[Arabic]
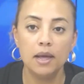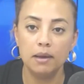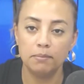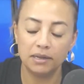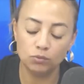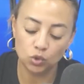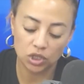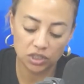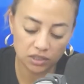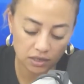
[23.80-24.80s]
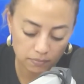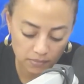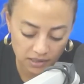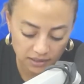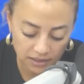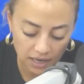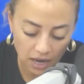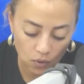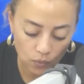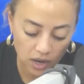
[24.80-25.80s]
بعد موجز ماضي ساعة
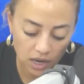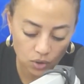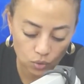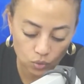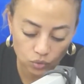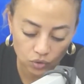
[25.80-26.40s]
والو كود